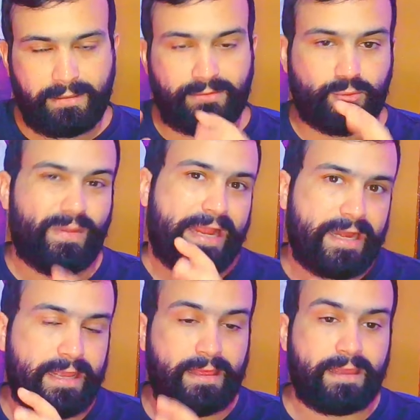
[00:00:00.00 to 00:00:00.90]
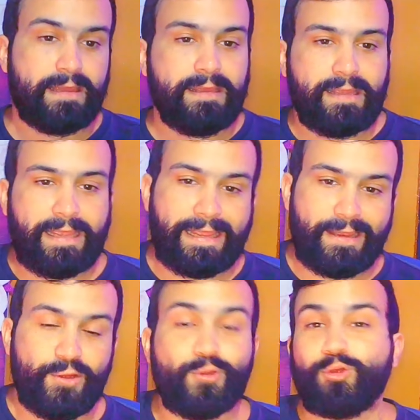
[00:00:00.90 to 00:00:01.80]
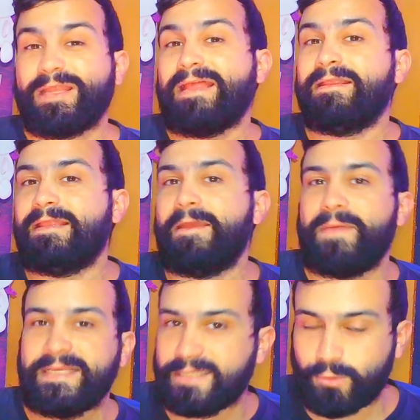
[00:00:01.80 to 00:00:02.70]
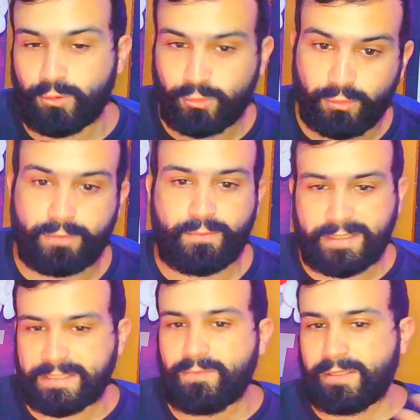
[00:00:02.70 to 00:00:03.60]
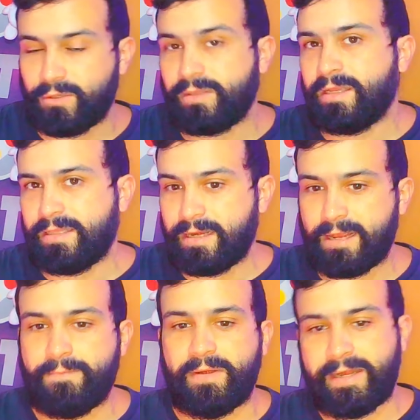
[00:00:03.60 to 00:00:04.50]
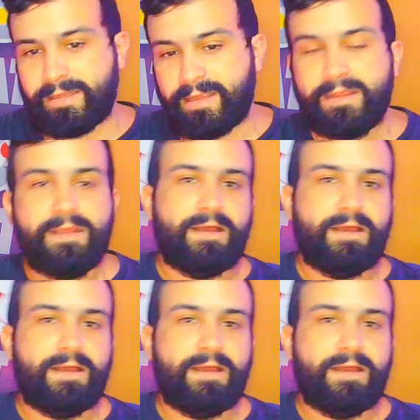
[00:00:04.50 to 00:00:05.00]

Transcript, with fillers: su mecánica de eh, no tan DPS todos los turnos por esa cuestión de que tienes que ponerte,